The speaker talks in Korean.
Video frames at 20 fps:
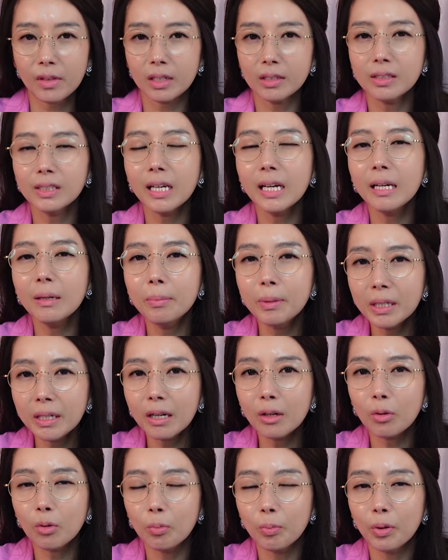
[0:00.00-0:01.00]

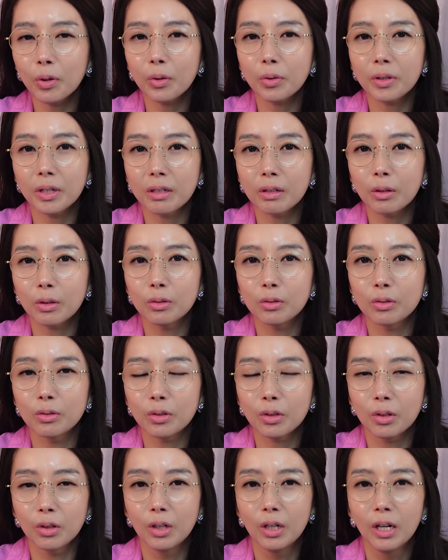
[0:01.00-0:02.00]
세비라고 표현한
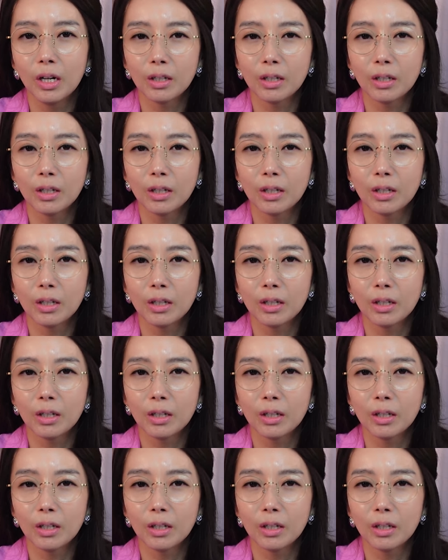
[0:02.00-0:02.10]
거는요.